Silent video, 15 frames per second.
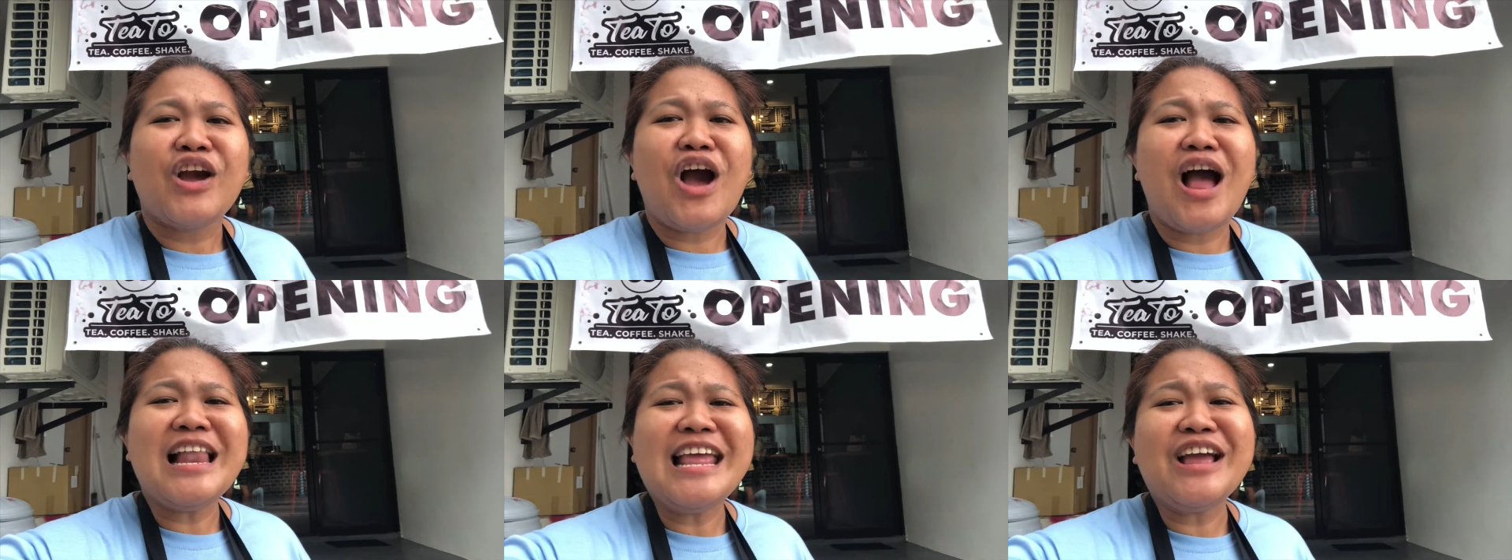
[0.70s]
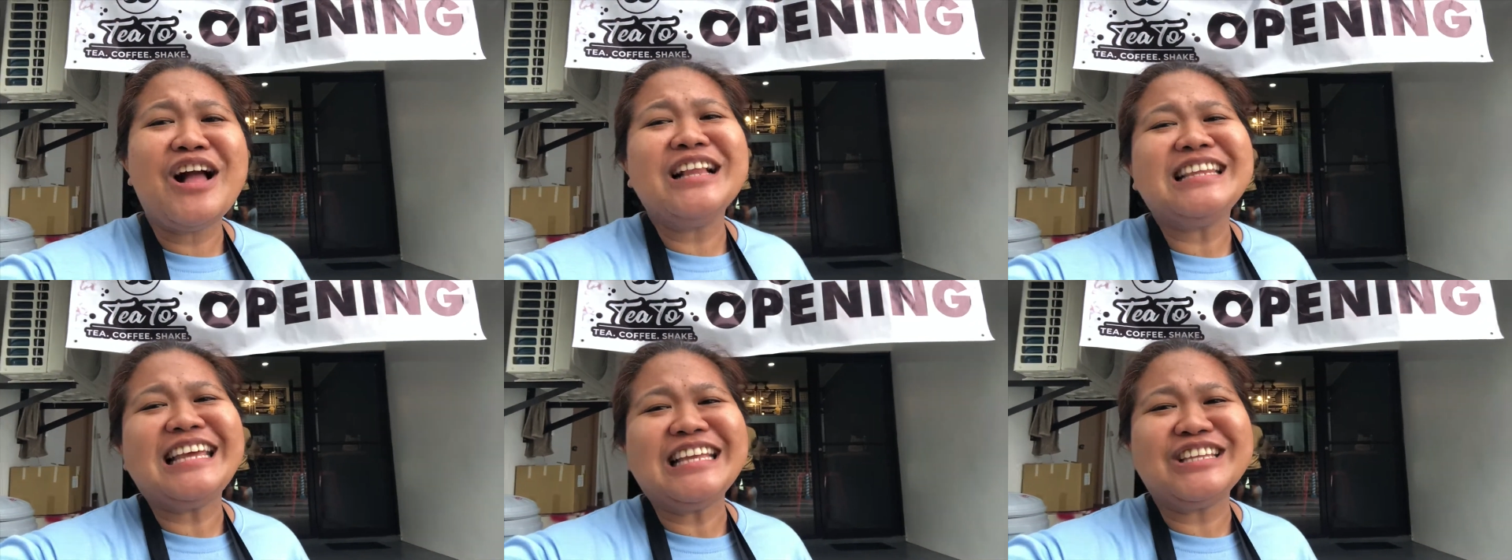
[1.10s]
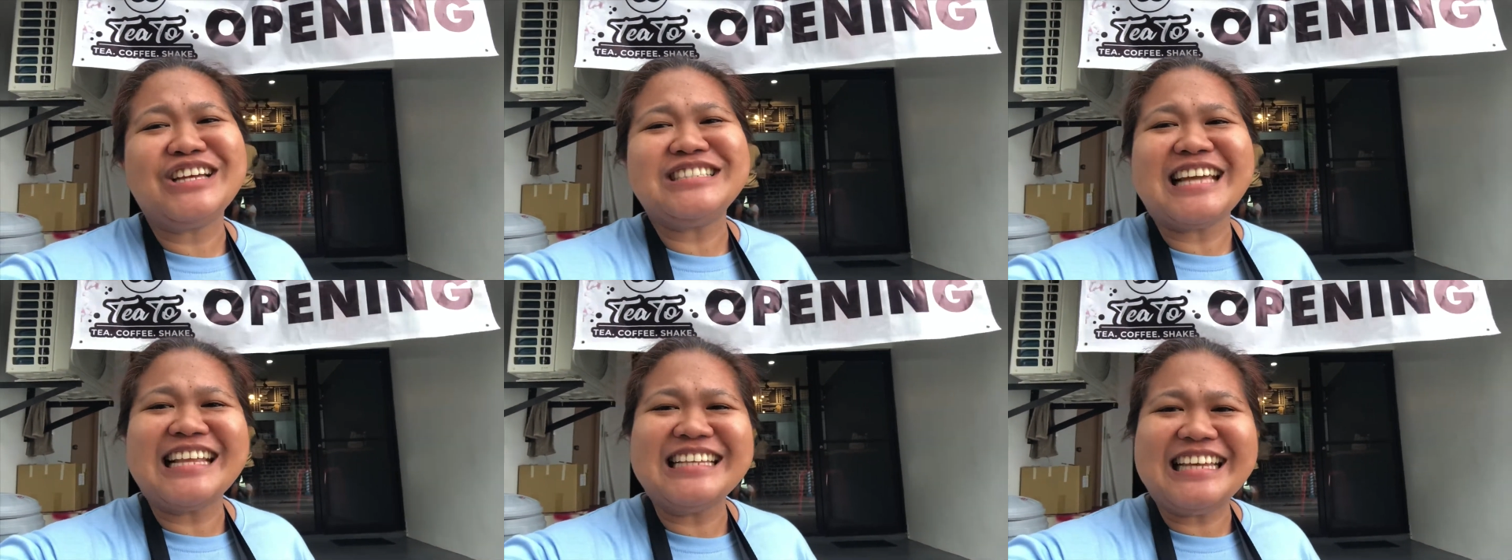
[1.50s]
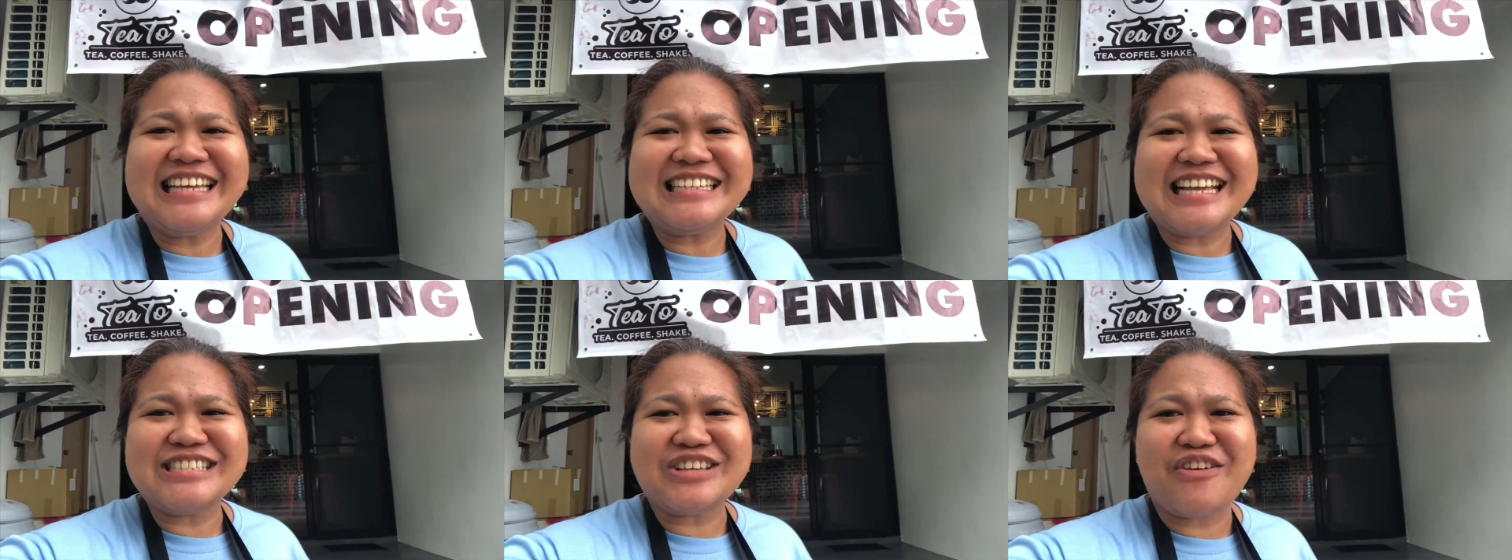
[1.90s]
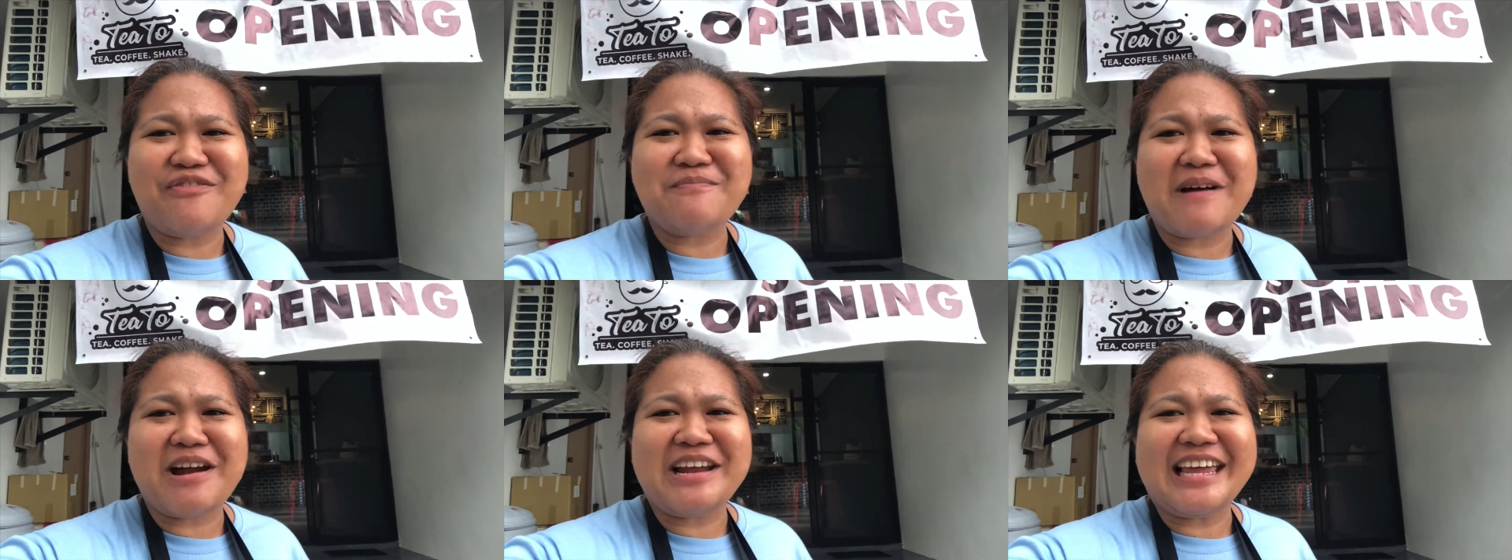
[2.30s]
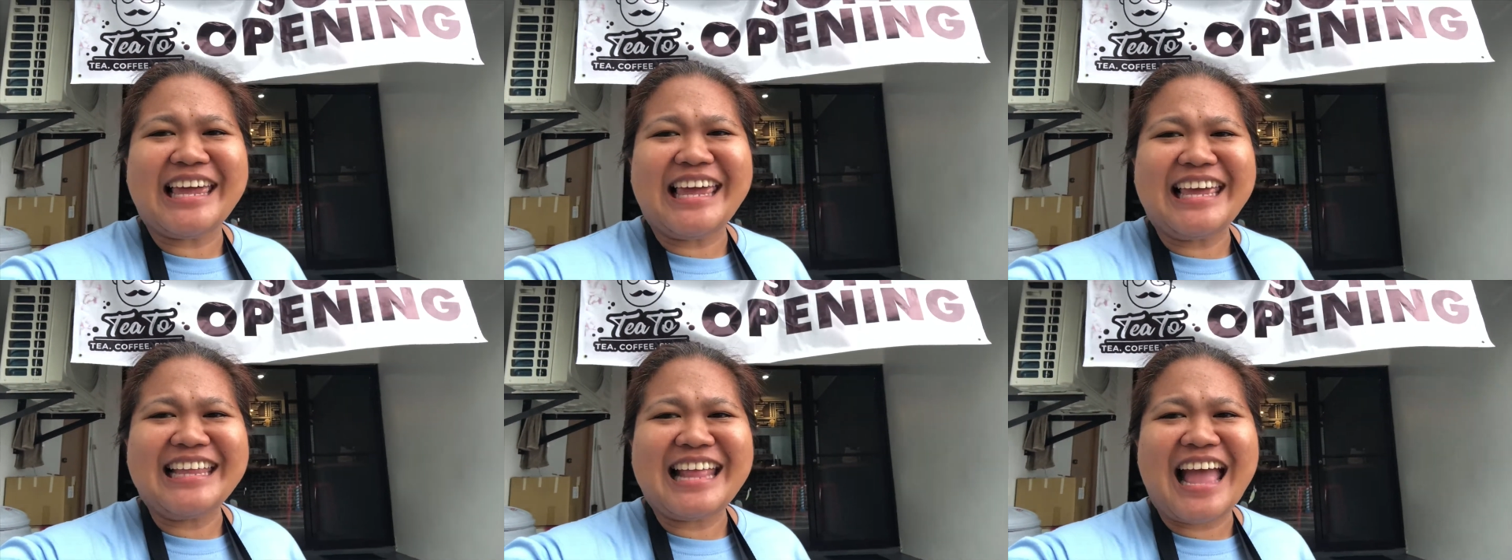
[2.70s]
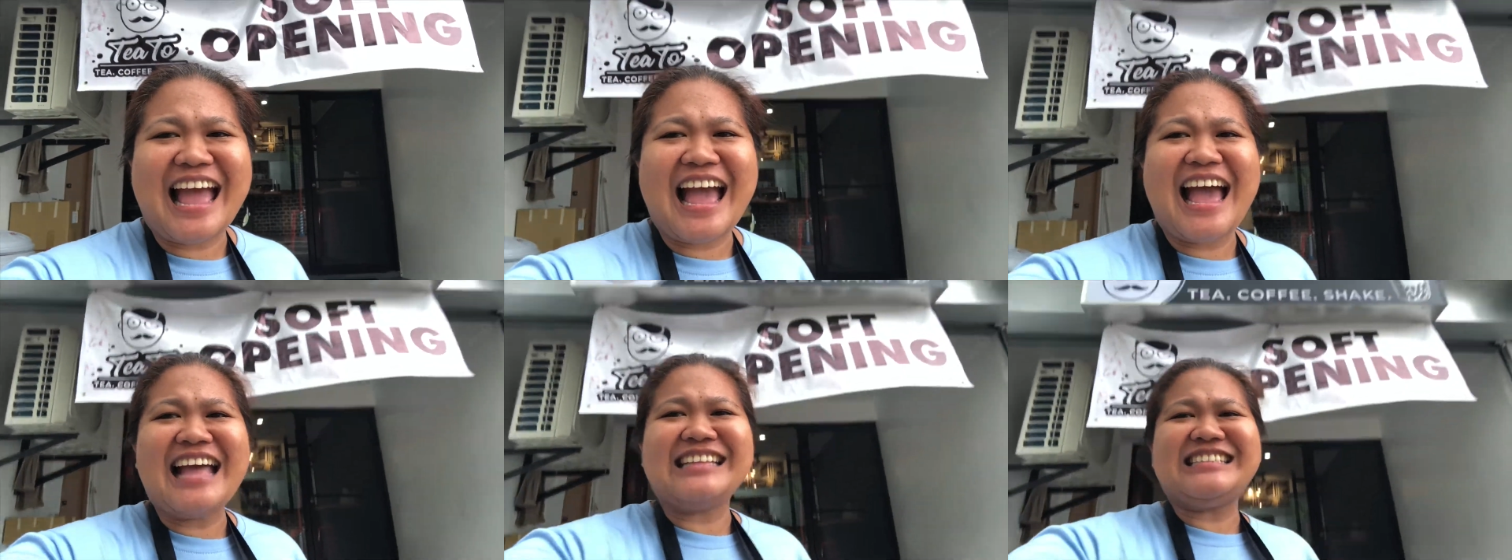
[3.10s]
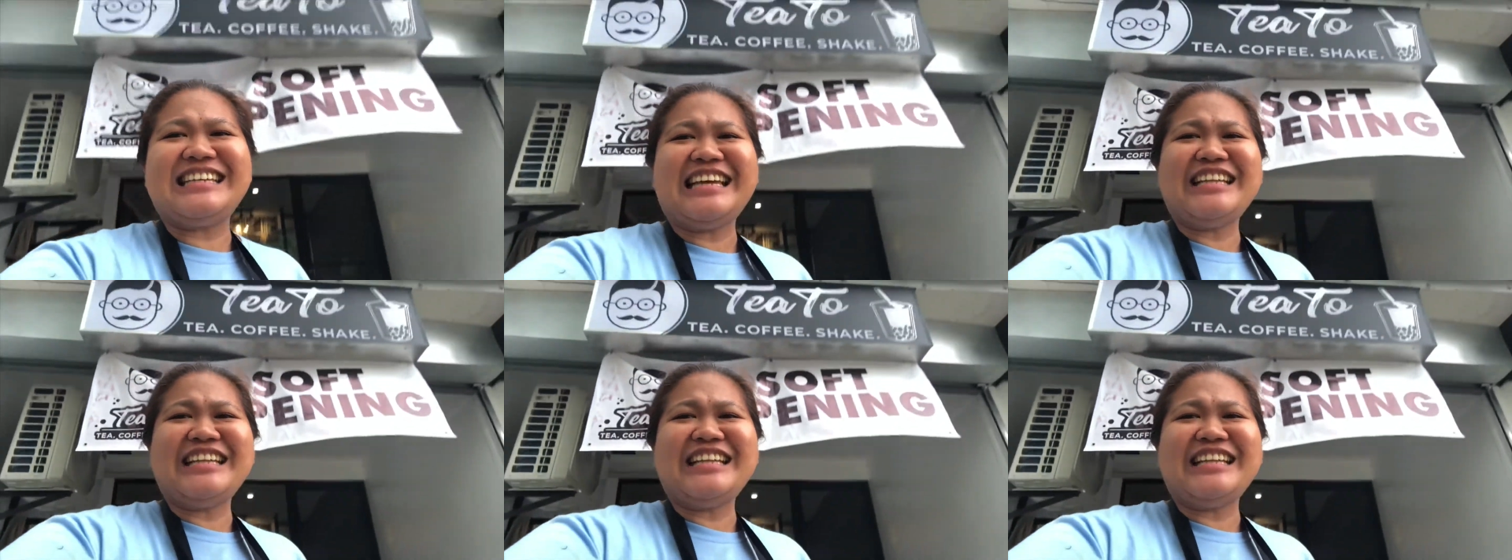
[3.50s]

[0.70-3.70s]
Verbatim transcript: Calling all titos and titas of Marikina,